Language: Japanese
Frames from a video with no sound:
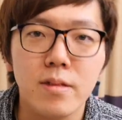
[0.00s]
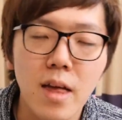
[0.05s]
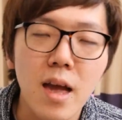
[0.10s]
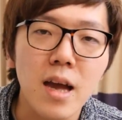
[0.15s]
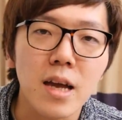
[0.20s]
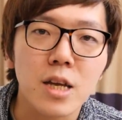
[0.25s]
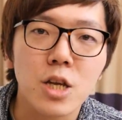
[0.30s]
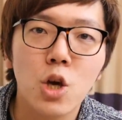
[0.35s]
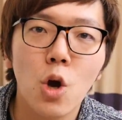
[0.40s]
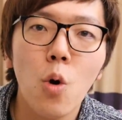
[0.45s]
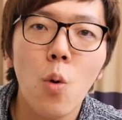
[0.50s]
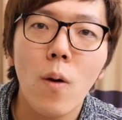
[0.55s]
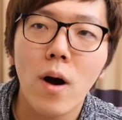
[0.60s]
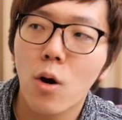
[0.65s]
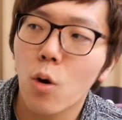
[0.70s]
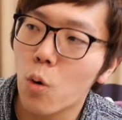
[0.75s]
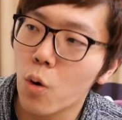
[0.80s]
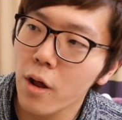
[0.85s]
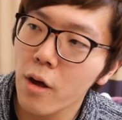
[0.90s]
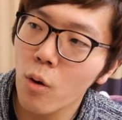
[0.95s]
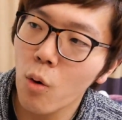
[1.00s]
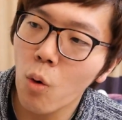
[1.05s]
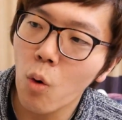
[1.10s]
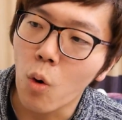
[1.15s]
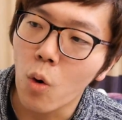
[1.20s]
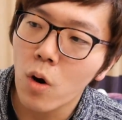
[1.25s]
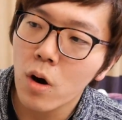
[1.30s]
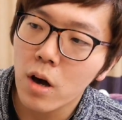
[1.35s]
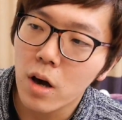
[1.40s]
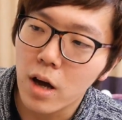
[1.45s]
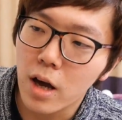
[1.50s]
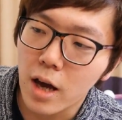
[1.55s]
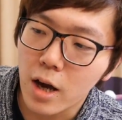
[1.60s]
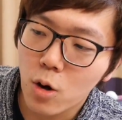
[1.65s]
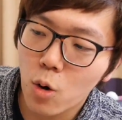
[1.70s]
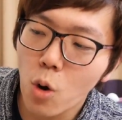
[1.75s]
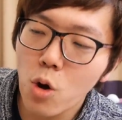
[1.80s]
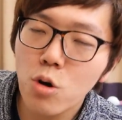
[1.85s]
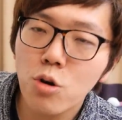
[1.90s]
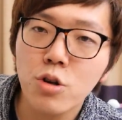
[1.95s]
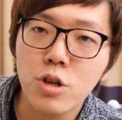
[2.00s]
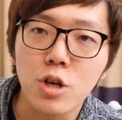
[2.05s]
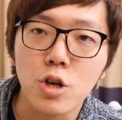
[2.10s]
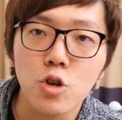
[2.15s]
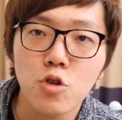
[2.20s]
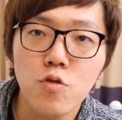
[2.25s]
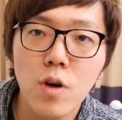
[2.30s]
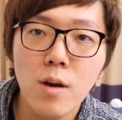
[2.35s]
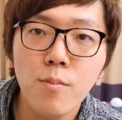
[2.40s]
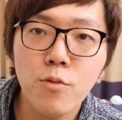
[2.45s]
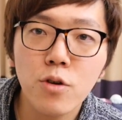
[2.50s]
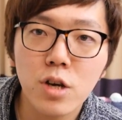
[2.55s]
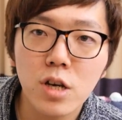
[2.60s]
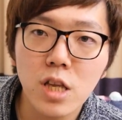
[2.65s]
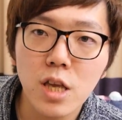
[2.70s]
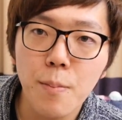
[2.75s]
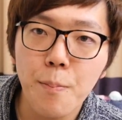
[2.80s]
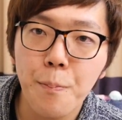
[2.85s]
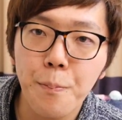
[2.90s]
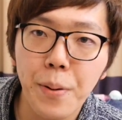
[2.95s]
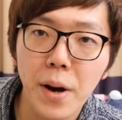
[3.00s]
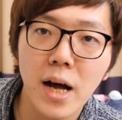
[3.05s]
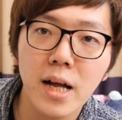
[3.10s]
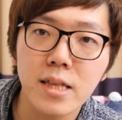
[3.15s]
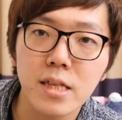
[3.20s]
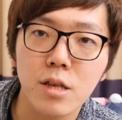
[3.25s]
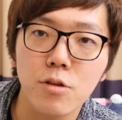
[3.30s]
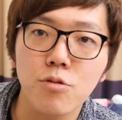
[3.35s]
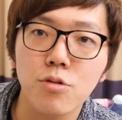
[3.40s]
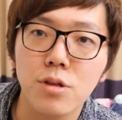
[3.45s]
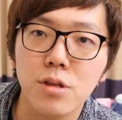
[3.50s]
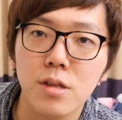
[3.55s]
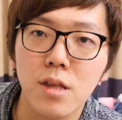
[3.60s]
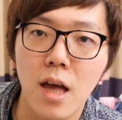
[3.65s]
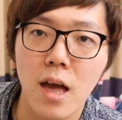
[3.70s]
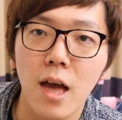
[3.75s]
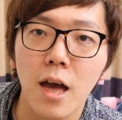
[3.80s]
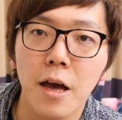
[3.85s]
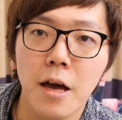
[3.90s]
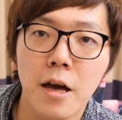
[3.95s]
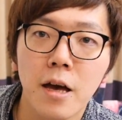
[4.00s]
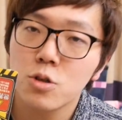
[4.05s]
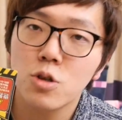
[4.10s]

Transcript: で、今日はこれを、こういう風に上向きにパーンって打って、